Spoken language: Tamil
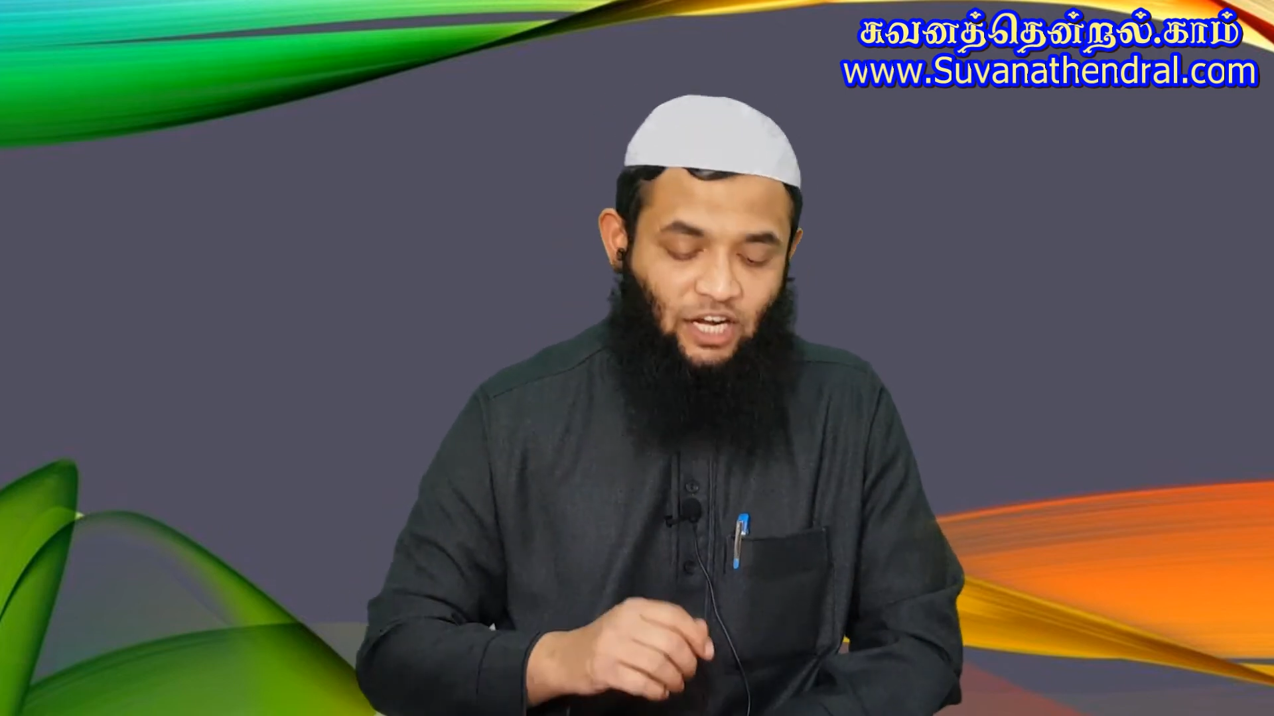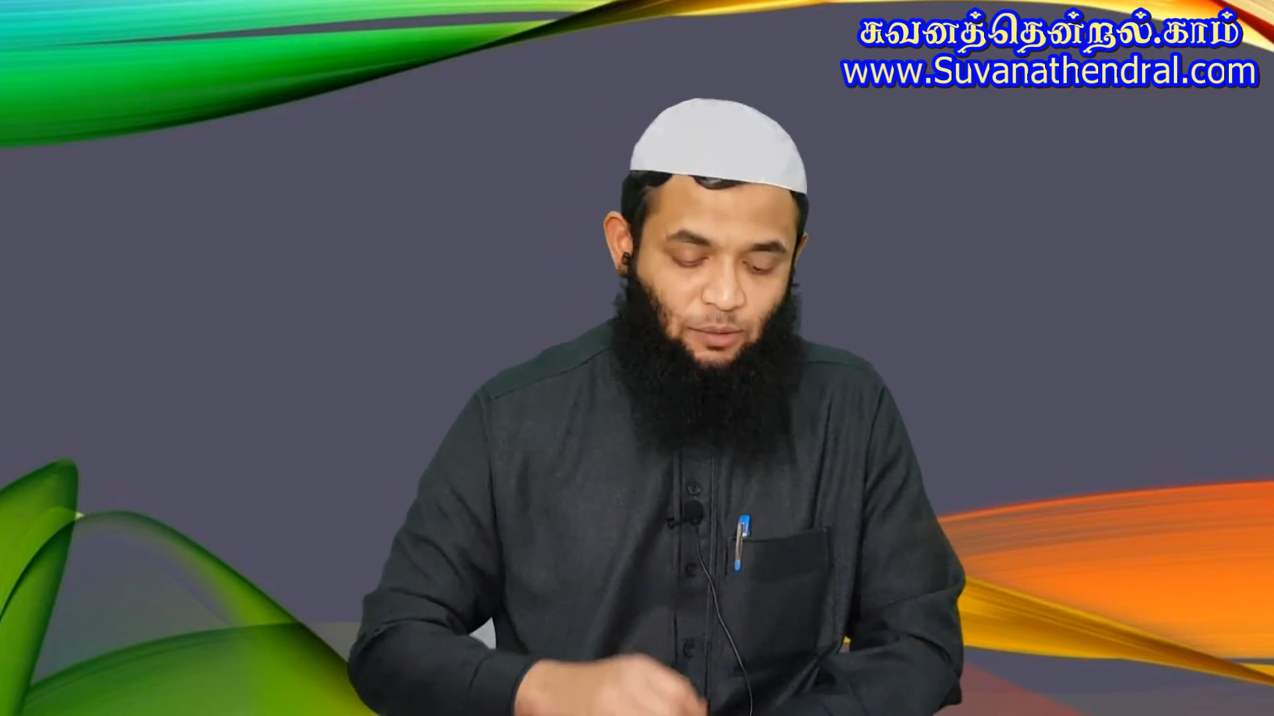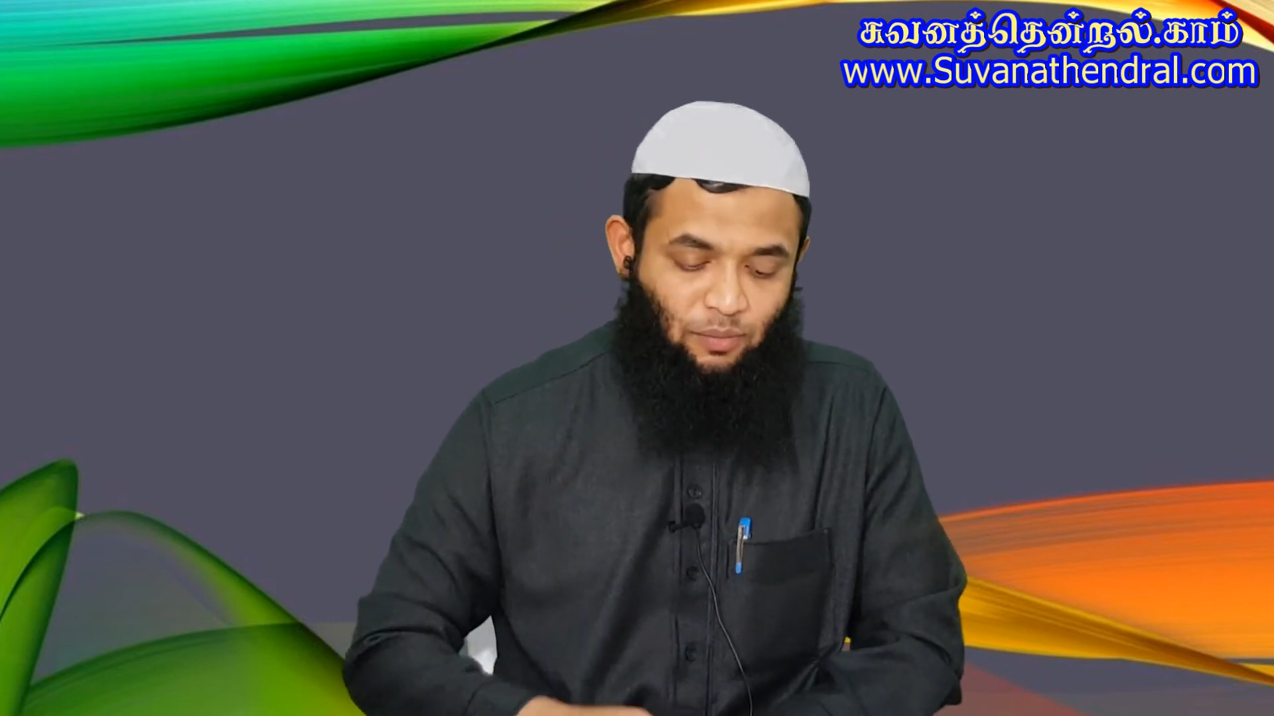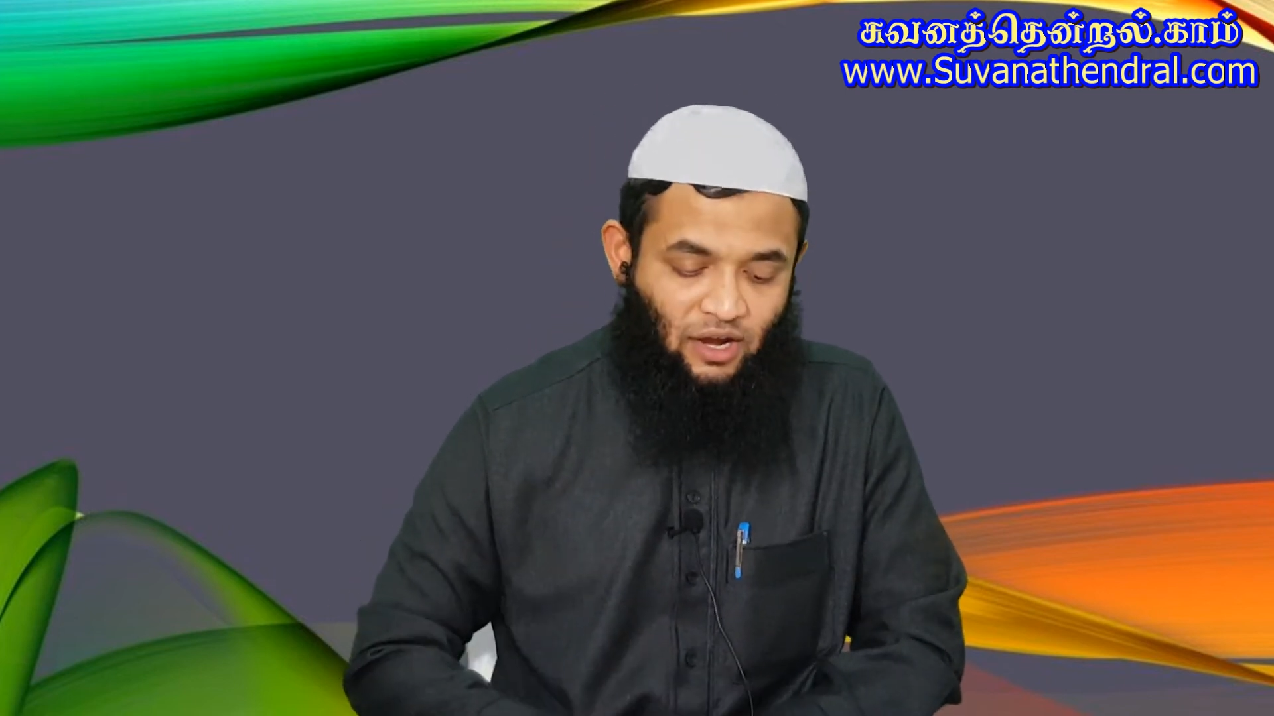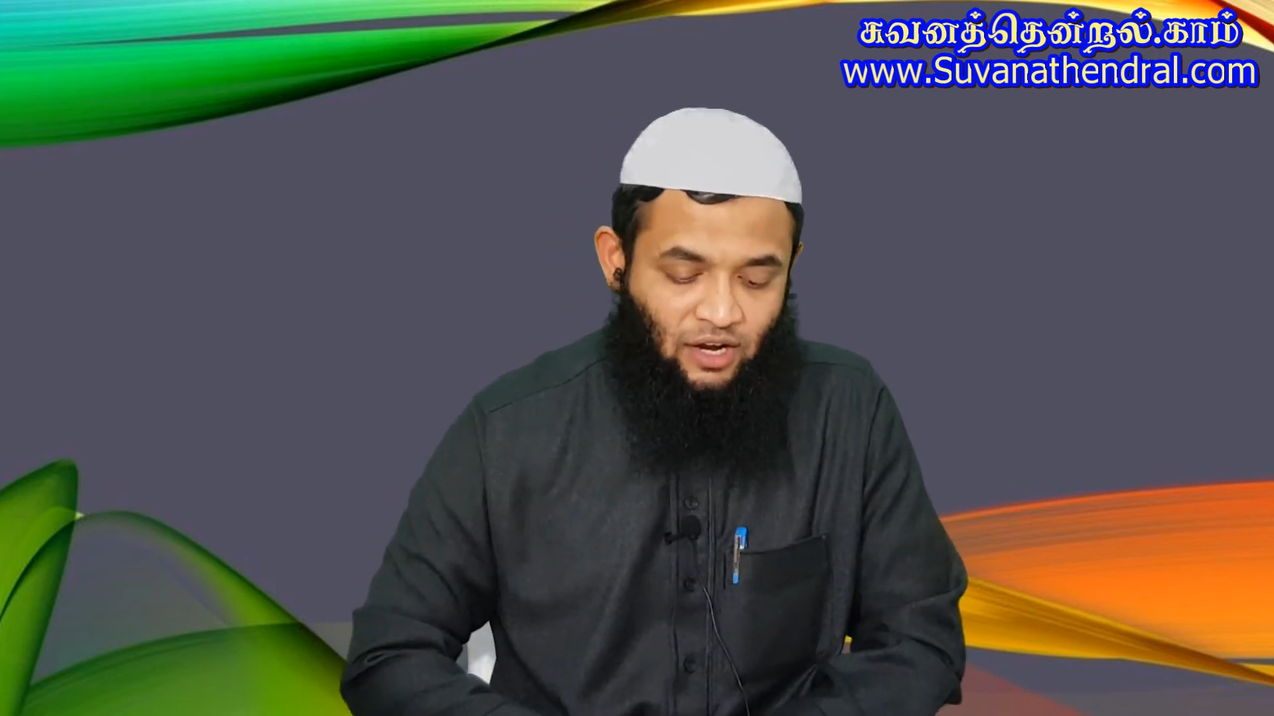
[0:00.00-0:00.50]

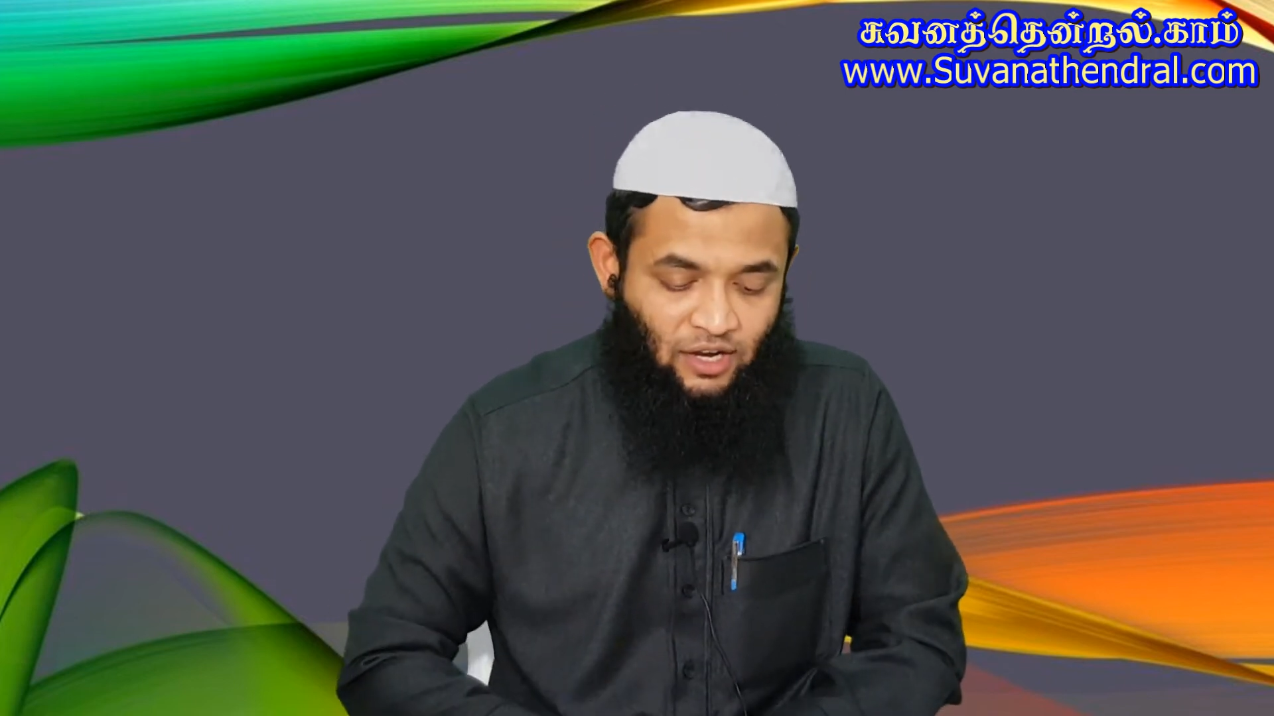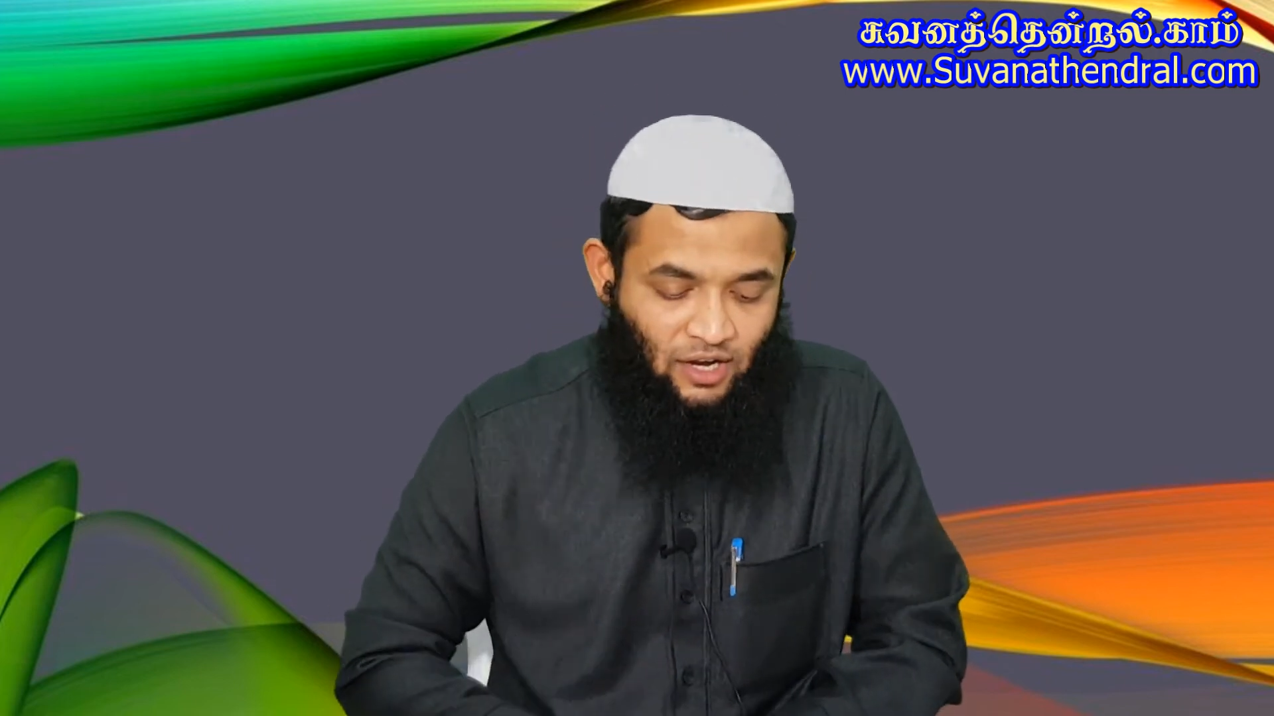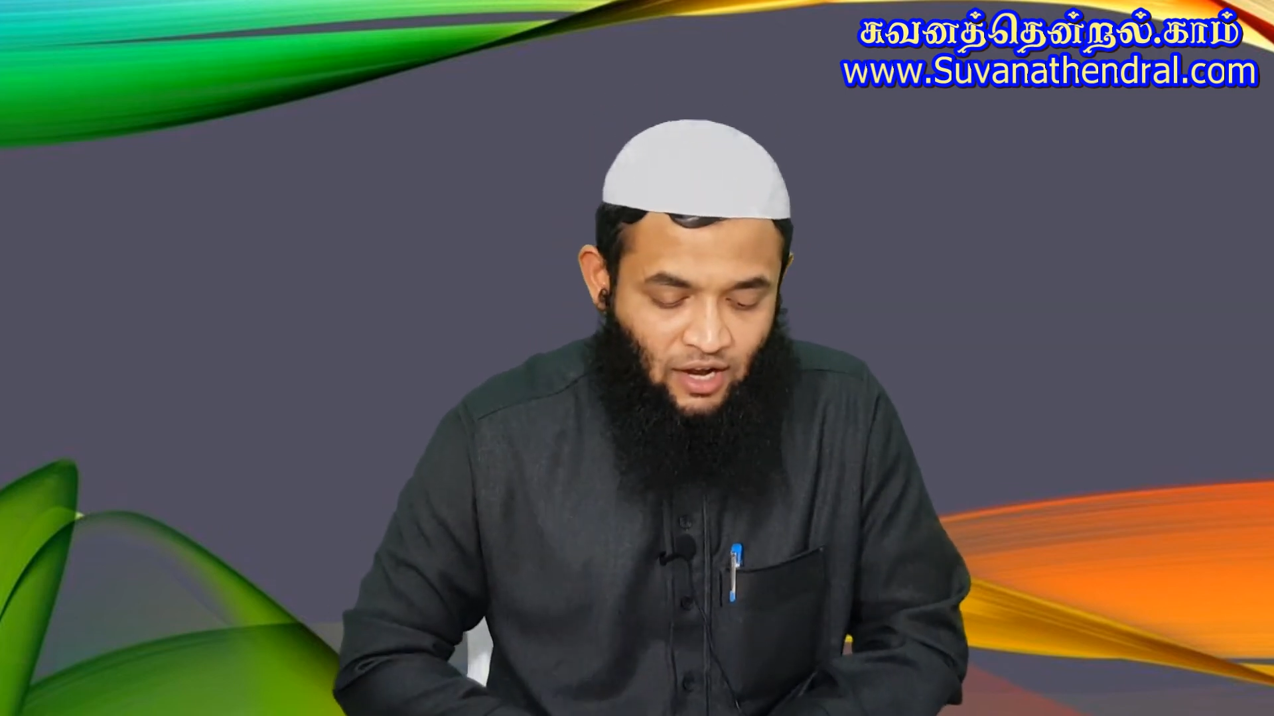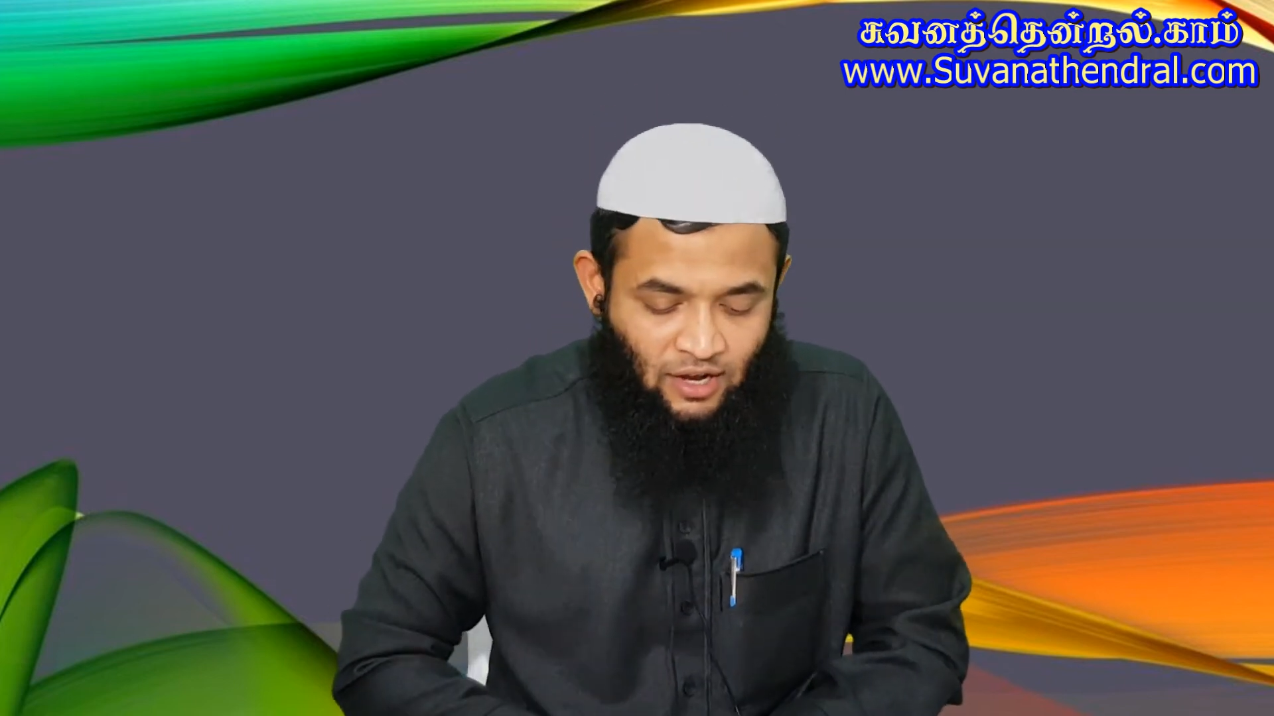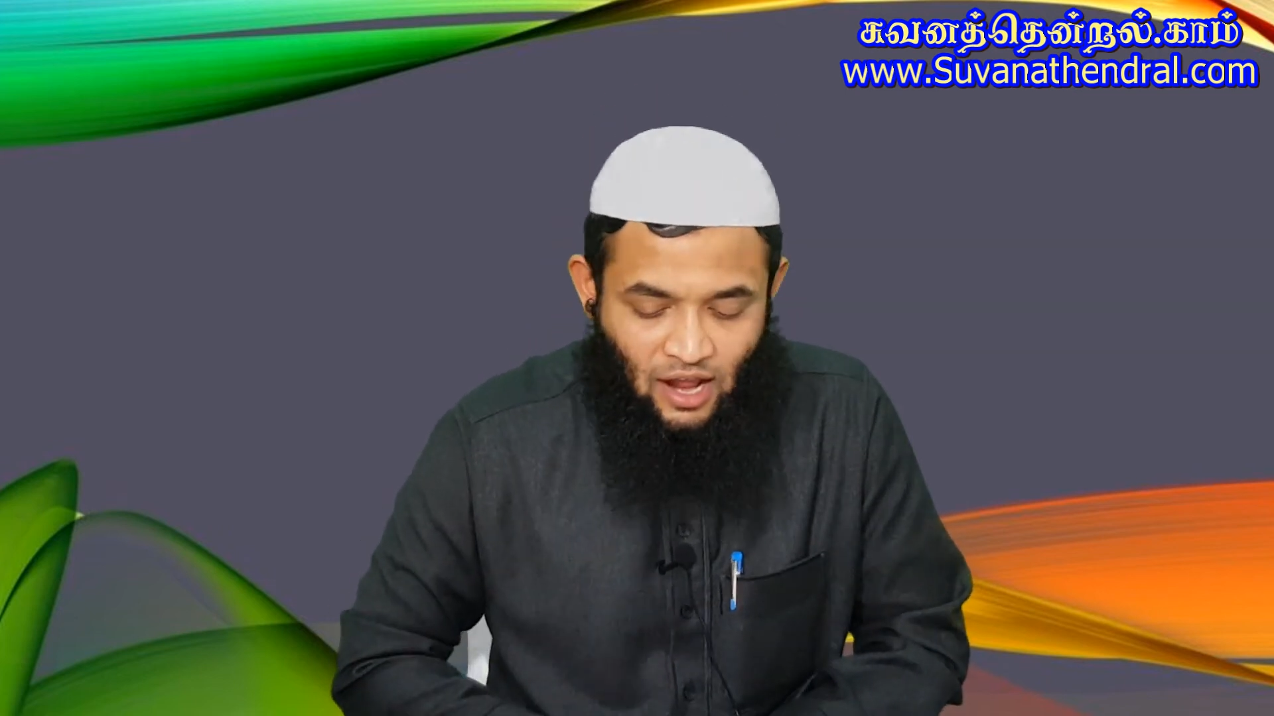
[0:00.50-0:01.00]

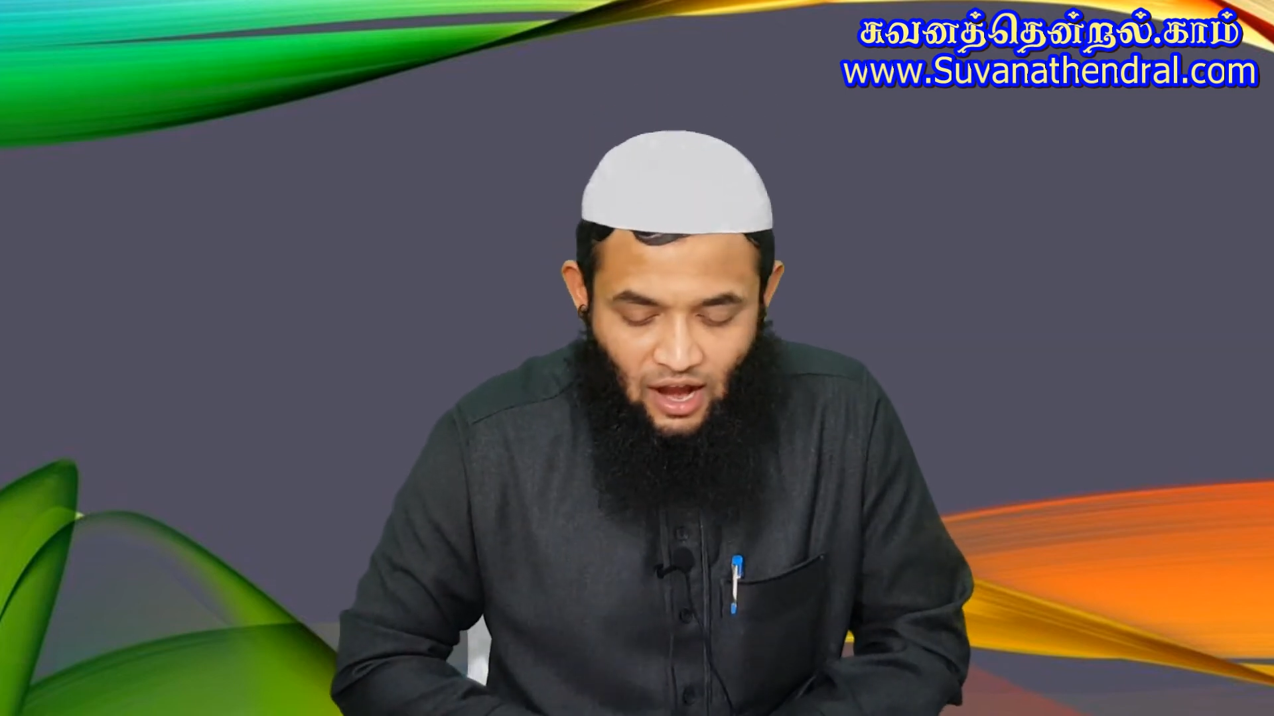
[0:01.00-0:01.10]
இரட்டிப்பாக்குகின்றான்